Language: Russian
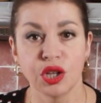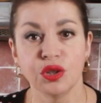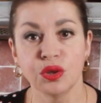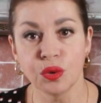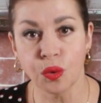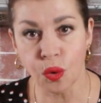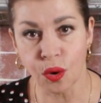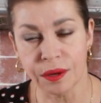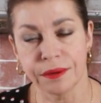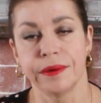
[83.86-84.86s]

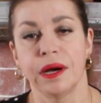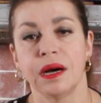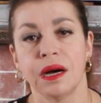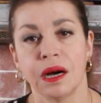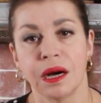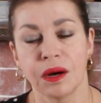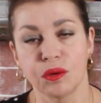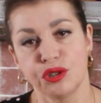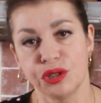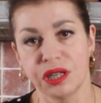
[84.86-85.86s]
Но а,
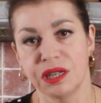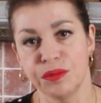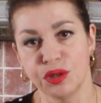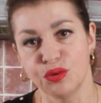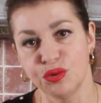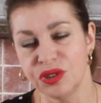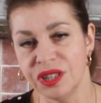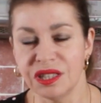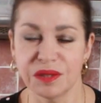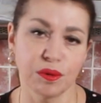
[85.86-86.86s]
очень рекомендую
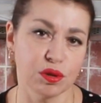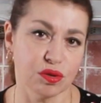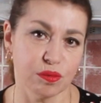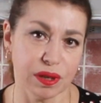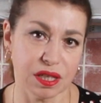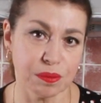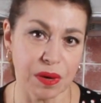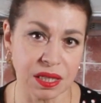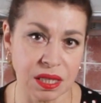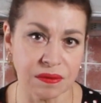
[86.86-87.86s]
не использовать
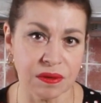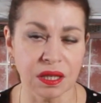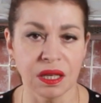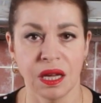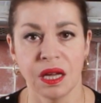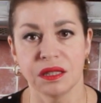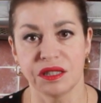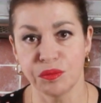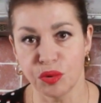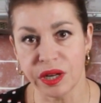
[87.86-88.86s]
пластмассовые,
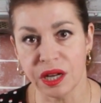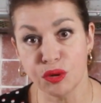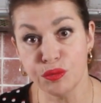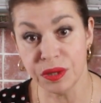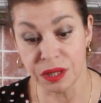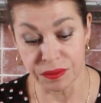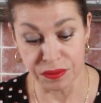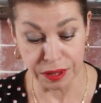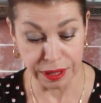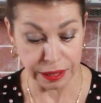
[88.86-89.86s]
тем более
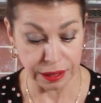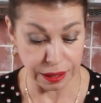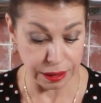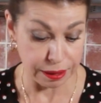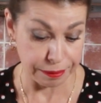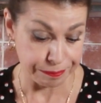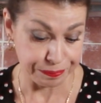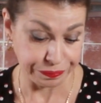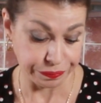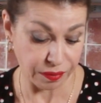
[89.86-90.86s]
алюминиевые какие-то
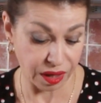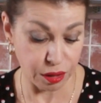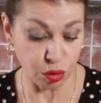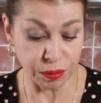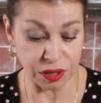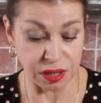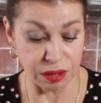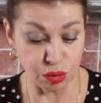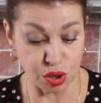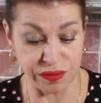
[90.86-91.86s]
емкости.
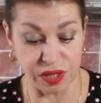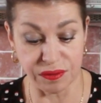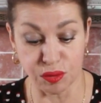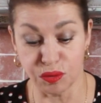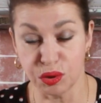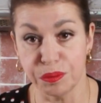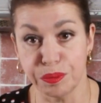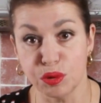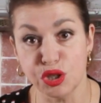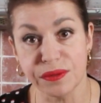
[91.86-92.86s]
Лучше всего, вот и
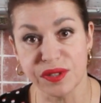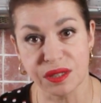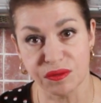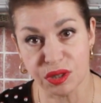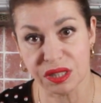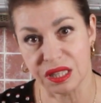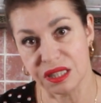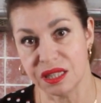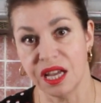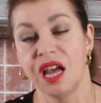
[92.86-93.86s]
проще всего,
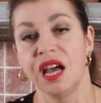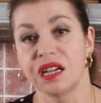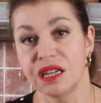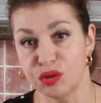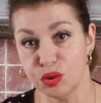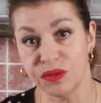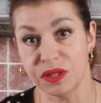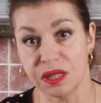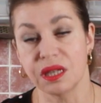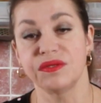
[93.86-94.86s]
кстати,
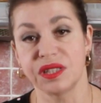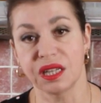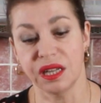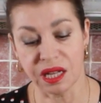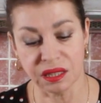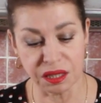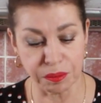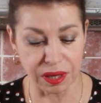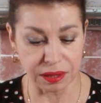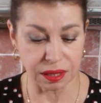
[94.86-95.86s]
готовить э, в стеклянных
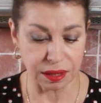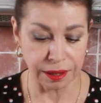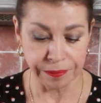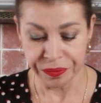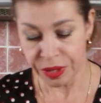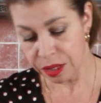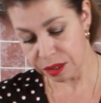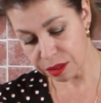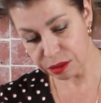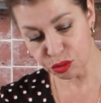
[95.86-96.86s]
банках.
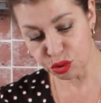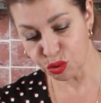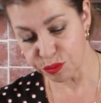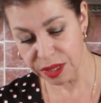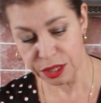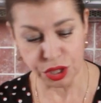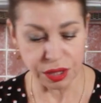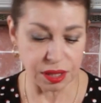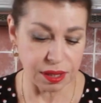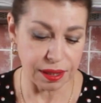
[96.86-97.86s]
Так, ну что, мы
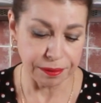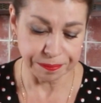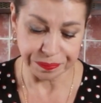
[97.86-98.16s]
очистили.